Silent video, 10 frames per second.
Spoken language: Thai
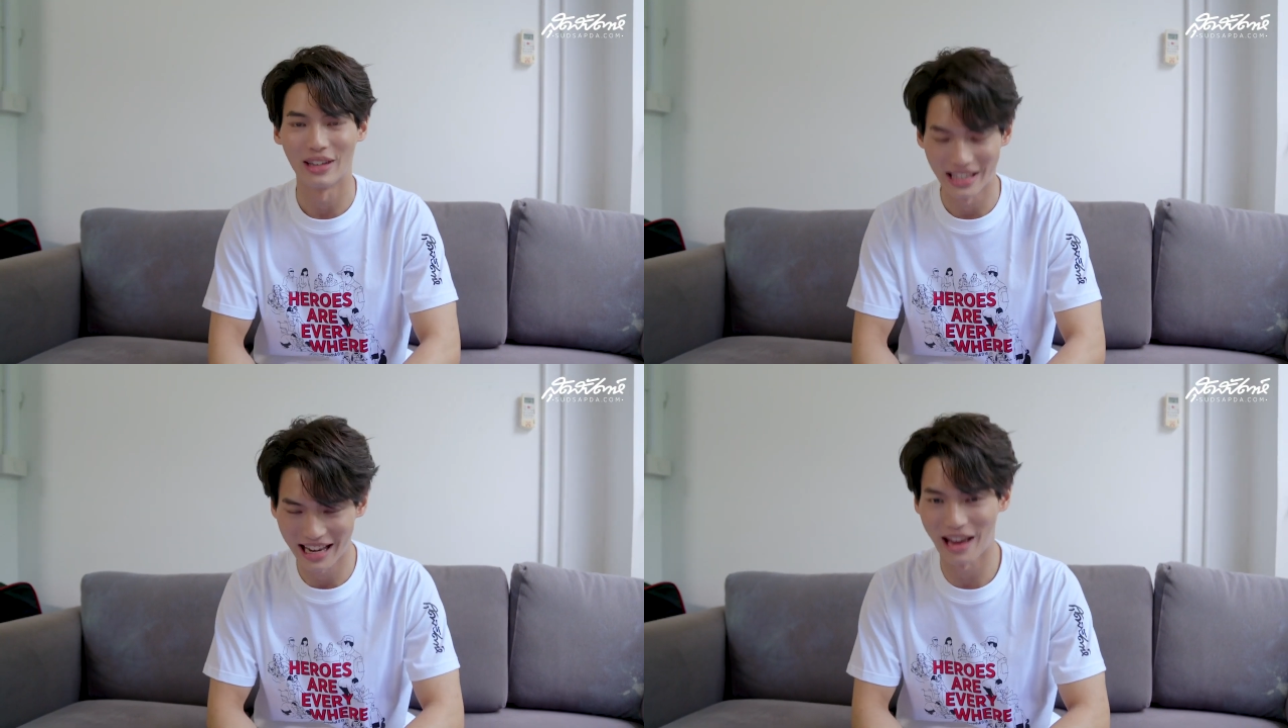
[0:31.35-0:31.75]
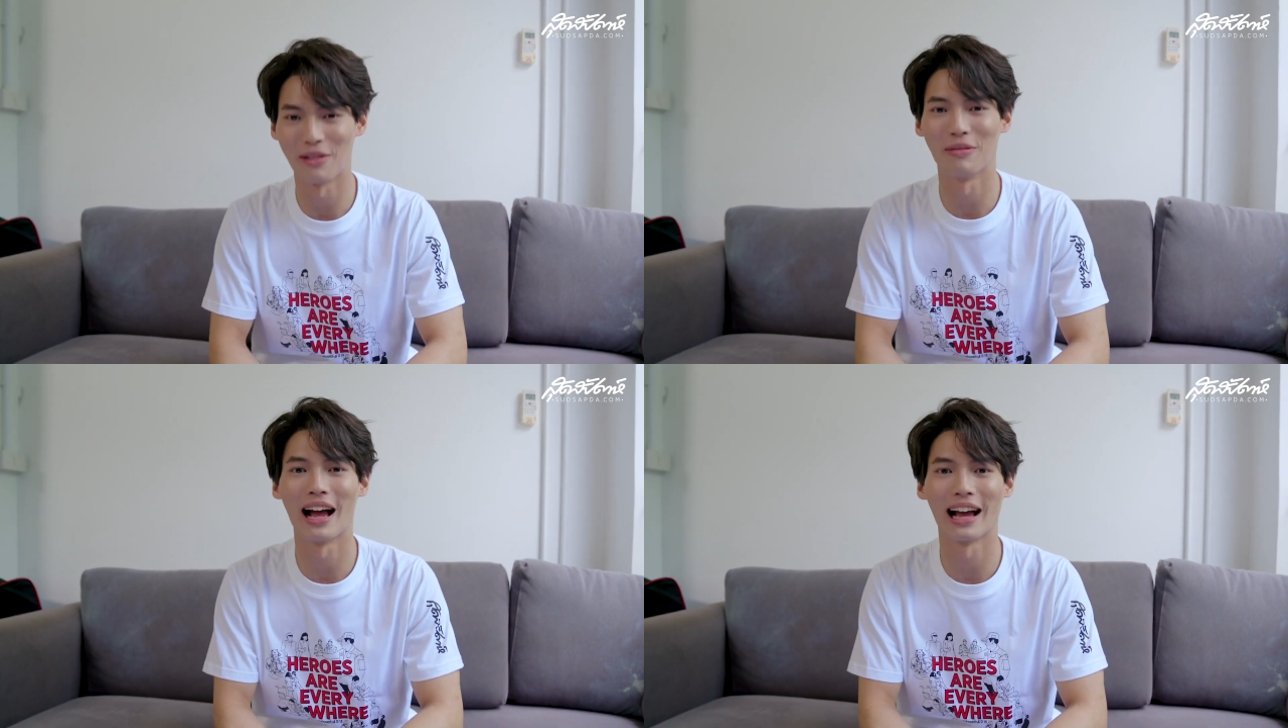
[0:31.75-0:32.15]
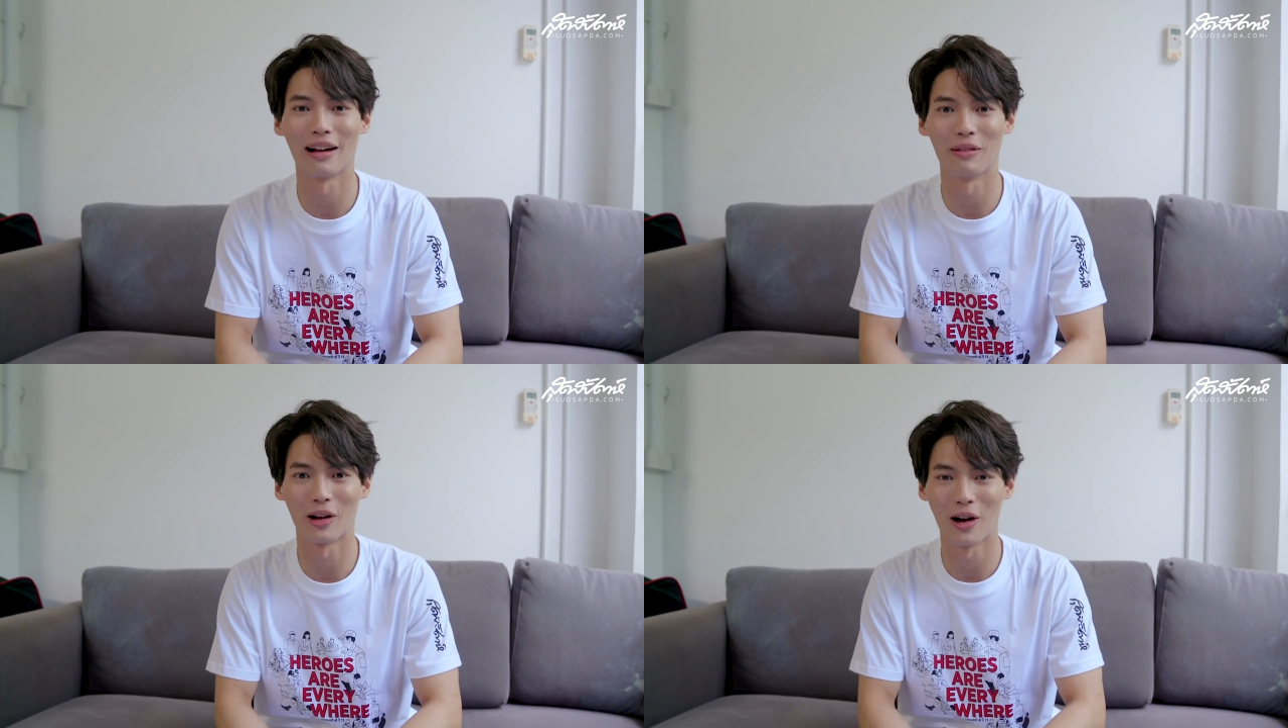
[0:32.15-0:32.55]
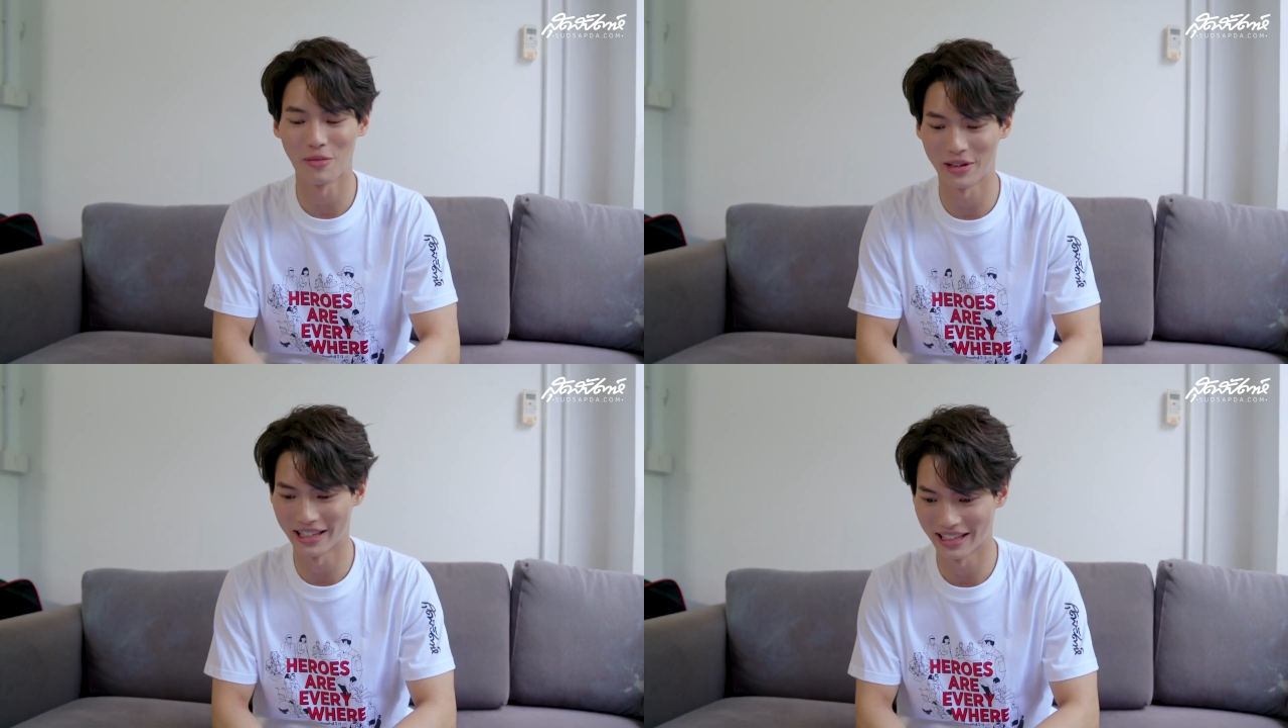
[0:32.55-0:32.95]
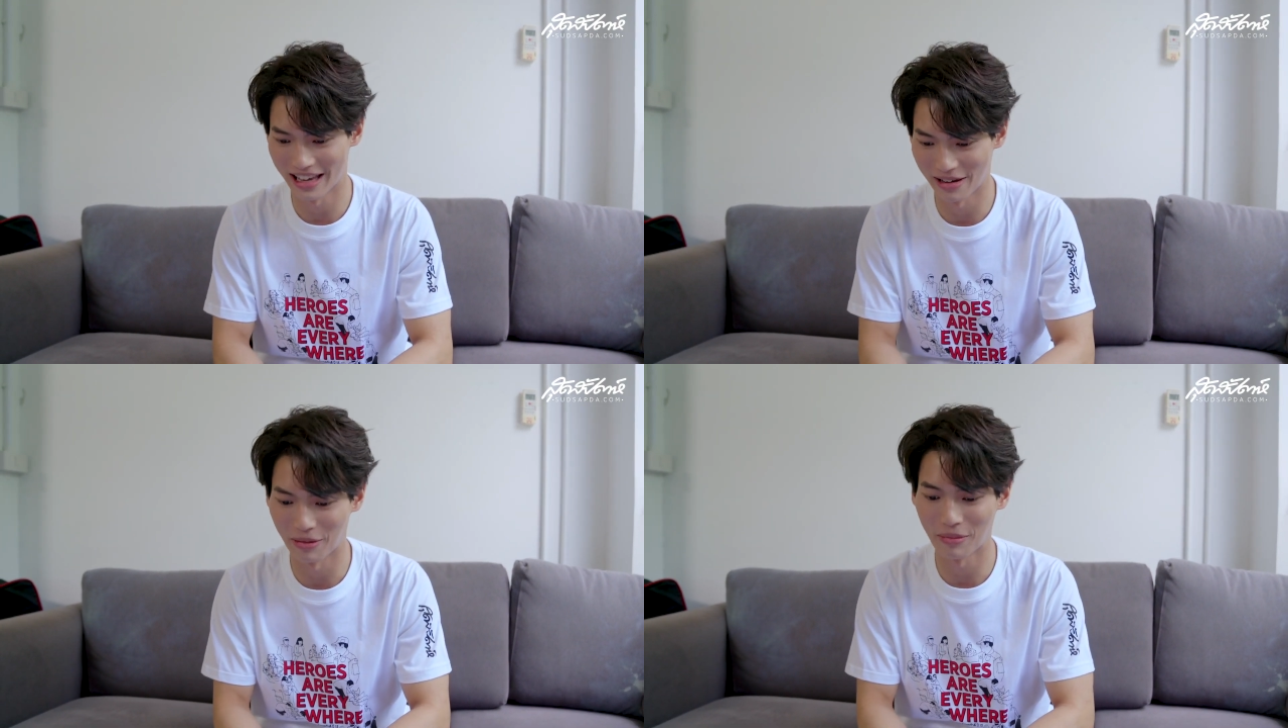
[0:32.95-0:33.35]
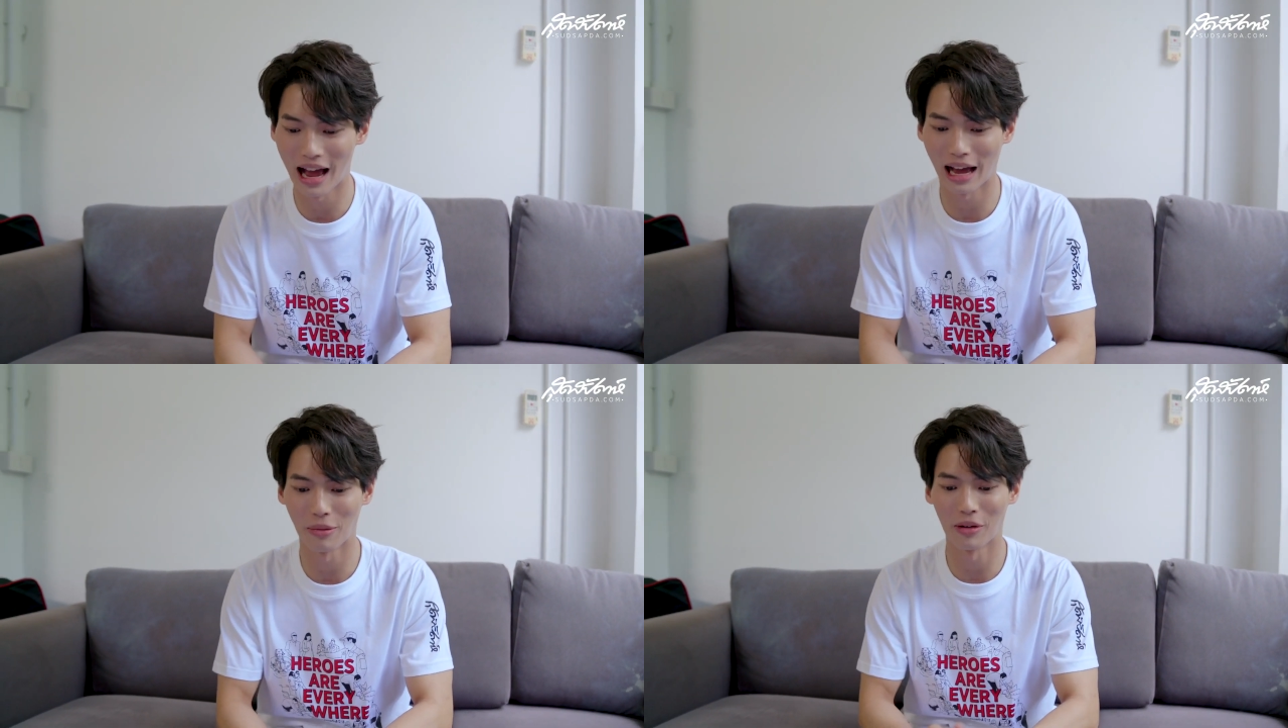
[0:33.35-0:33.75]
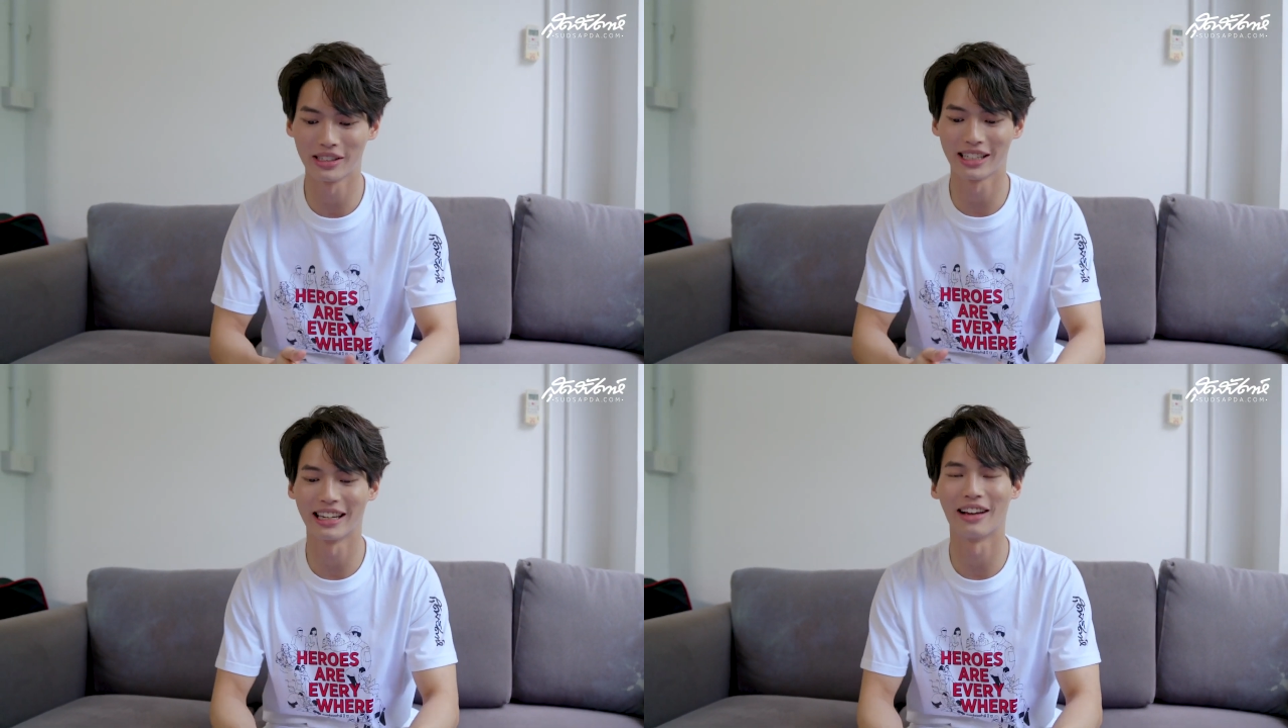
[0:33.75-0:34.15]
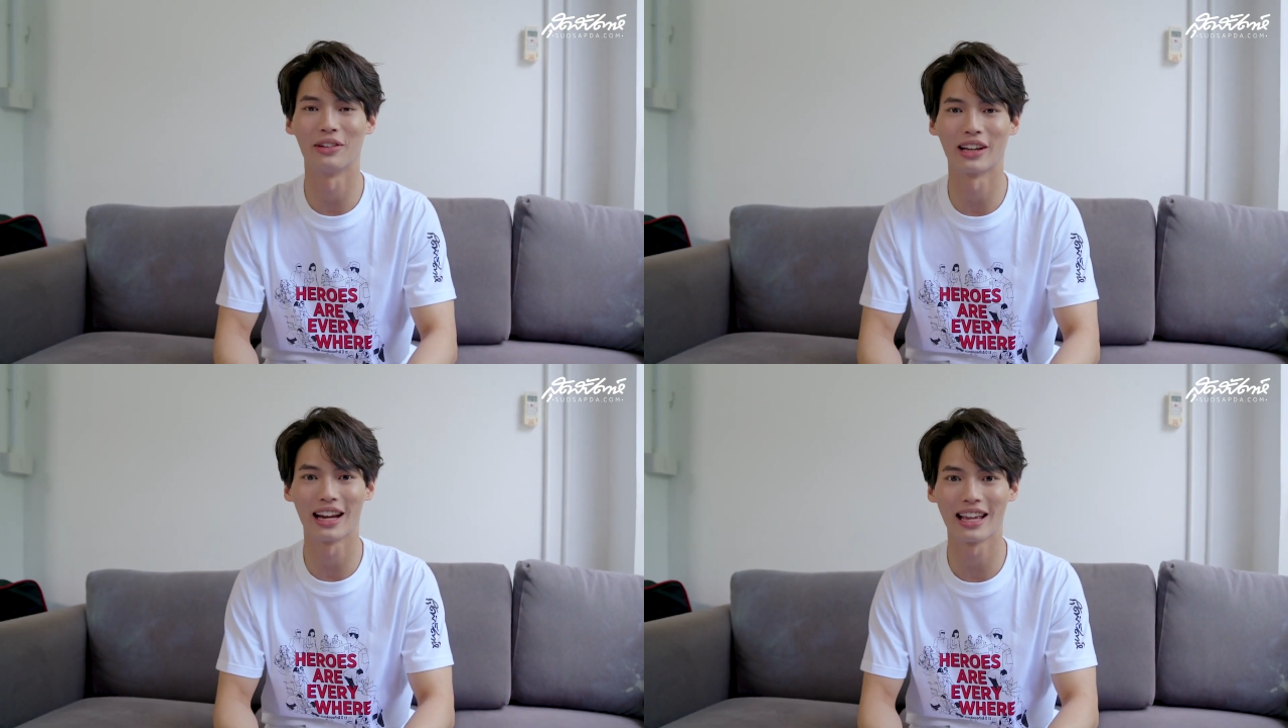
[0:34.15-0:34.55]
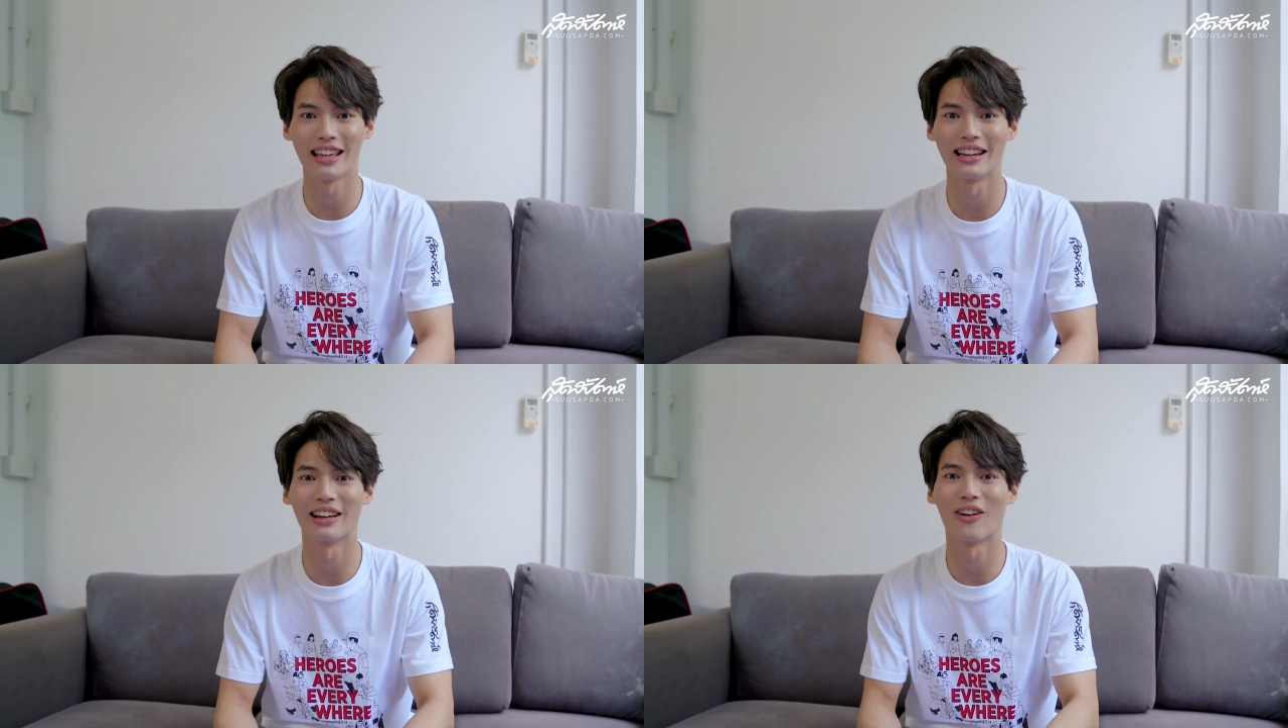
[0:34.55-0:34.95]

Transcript: ดีใจมากๆครับ แล้วก็เป็นเกียรติมากๆครับเพราะจริงๆเนี่ยวินก็ได้ยิน